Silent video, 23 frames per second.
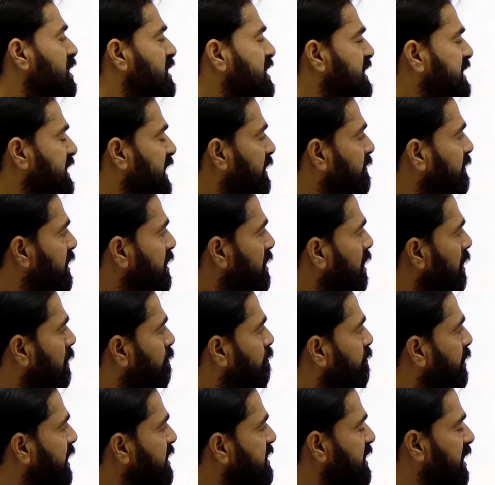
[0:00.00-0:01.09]
तो ये सेवन
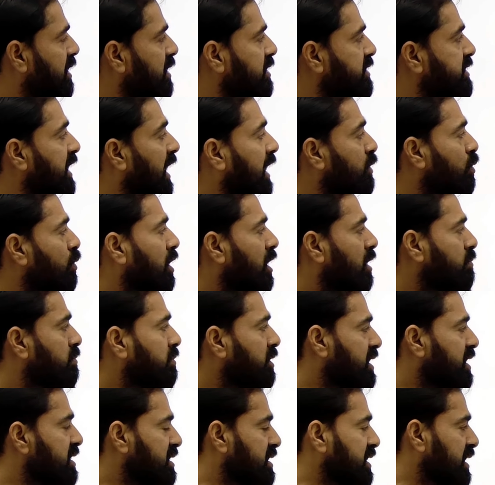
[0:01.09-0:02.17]
बेसिक या तो
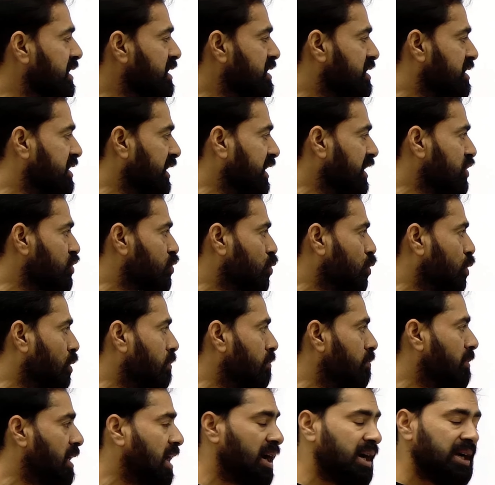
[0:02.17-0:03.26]
हम किसी चीज को
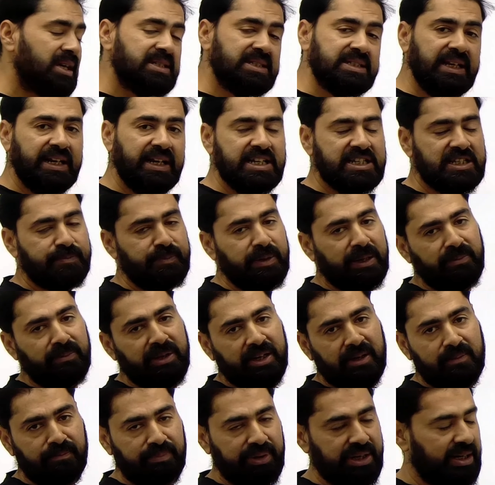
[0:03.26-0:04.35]
मास के रेस्पेक्ट
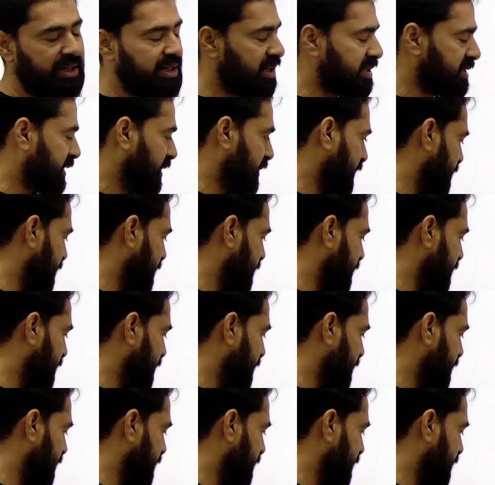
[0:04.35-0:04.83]
में कंपेयर कर